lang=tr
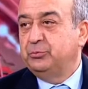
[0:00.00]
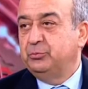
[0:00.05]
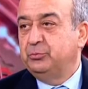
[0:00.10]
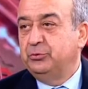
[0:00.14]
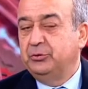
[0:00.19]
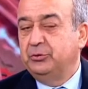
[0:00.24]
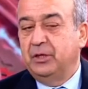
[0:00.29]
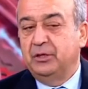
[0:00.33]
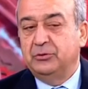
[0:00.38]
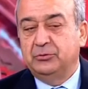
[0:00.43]

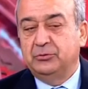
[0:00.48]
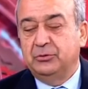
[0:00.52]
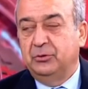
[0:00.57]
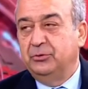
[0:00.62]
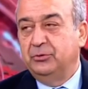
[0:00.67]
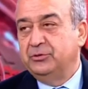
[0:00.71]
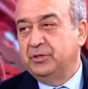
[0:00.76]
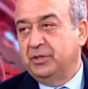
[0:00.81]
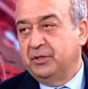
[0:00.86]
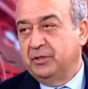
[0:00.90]
bundan
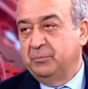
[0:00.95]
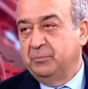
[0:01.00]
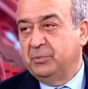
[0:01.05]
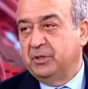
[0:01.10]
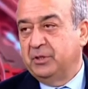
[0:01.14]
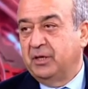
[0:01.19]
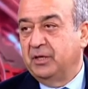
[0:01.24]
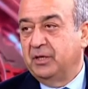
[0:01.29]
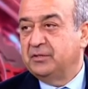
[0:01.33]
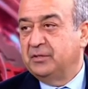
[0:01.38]
önceki
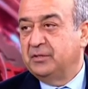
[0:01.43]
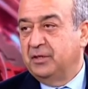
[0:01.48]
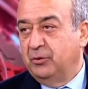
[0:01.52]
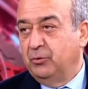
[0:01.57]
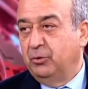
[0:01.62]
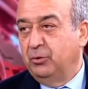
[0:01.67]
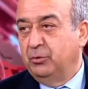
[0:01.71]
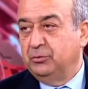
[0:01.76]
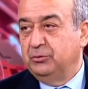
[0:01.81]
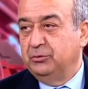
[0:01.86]
birkaç sene
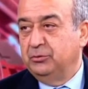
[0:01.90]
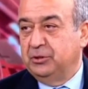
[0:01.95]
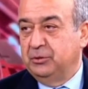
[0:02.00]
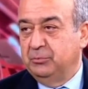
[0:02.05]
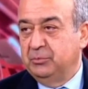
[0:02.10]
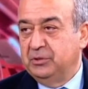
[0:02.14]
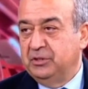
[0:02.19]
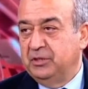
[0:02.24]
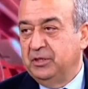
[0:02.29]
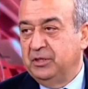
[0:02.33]
olduğu
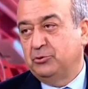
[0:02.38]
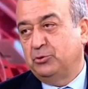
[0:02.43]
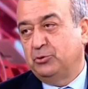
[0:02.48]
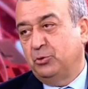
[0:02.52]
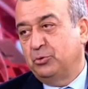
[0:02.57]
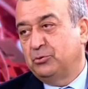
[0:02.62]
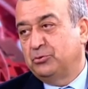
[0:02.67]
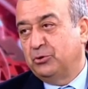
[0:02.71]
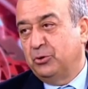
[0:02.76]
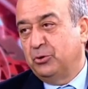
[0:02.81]
gibi yine
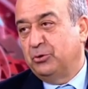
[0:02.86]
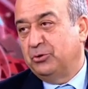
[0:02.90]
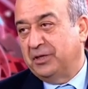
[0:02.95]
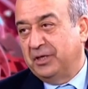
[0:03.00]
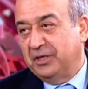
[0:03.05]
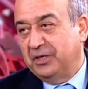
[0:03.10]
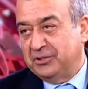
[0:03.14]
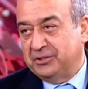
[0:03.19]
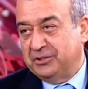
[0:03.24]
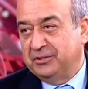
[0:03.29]
çok zor
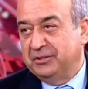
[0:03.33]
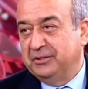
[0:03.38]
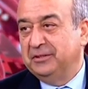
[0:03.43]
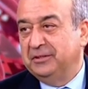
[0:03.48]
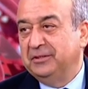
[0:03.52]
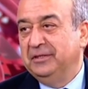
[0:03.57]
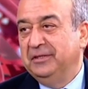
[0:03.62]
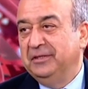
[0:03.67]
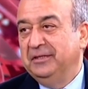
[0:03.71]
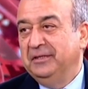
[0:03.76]
geçti.
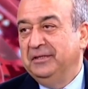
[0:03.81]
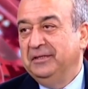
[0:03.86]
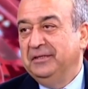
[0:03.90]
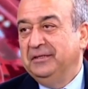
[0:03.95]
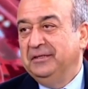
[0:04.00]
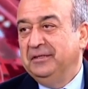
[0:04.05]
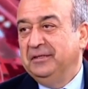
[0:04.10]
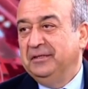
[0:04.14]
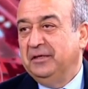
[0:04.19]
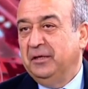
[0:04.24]

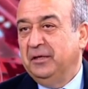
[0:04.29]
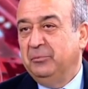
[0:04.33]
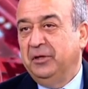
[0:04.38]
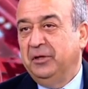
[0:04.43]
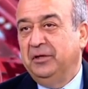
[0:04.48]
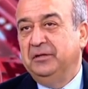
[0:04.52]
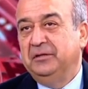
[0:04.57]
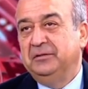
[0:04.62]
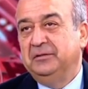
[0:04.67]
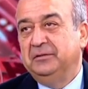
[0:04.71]
E,
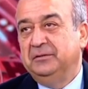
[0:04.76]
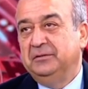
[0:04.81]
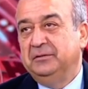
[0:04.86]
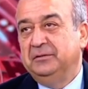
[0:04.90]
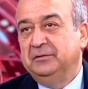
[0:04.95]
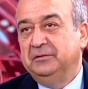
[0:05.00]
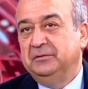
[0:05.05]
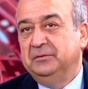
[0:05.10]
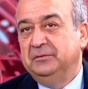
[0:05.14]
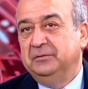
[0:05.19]
ama e,
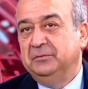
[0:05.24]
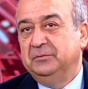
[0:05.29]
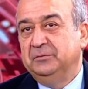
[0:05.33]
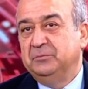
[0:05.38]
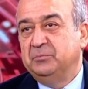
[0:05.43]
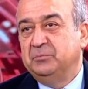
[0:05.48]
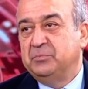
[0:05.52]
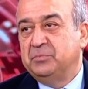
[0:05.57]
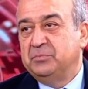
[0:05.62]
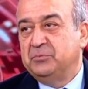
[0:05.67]

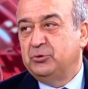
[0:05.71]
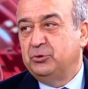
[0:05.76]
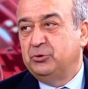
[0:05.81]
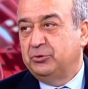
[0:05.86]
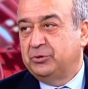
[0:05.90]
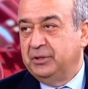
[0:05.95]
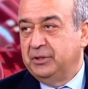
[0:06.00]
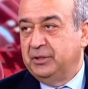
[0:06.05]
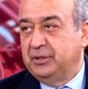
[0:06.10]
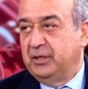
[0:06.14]

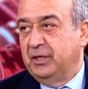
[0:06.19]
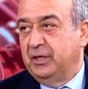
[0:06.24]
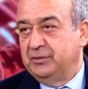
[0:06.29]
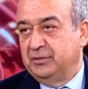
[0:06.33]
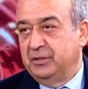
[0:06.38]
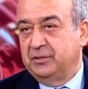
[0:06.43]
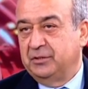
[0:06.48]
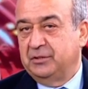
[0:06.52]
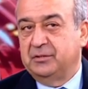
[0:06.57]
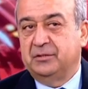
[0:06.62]
Türk
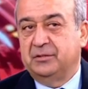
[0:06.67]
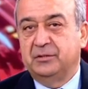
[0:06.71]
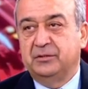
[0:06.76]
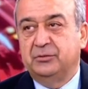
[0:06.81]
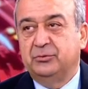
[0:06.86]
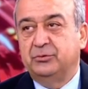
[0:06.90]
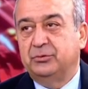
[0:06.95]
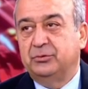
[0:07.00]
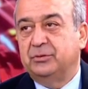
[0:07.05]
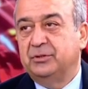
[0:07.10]
ihracatçısı,
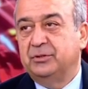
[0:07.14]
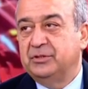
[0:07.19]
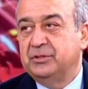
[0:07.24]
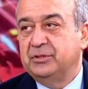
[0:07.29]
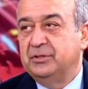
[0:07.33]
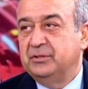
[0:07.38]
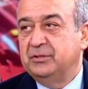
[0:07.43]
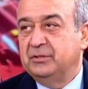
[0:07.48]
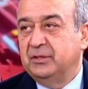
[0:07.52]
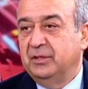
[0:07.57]
Türk iş
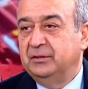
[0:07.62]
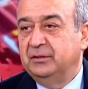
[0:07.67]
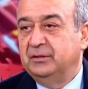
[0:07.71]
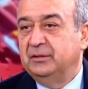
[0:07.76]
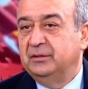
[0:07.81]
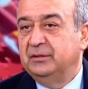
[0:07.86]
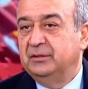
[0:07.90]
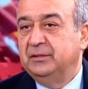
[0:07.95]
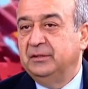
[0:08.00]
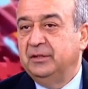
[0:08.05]

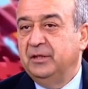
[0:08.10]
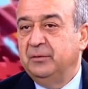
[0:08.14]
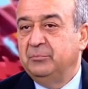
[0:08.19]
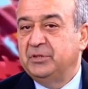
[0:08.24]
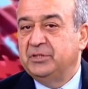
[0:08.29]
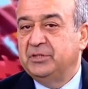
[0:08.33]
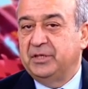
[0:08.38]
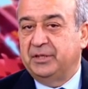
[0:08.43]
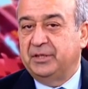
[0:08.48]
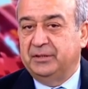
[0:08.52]
insanı yine
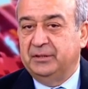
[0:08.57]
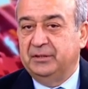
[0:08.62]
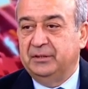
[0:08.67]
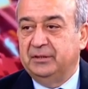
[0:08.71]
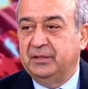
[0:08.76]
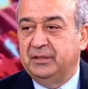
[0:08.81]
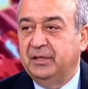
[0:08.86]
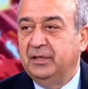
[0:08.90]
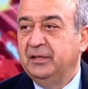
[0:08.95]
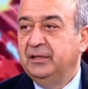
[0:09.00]
bir
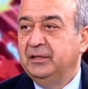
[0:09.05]
şekilde e,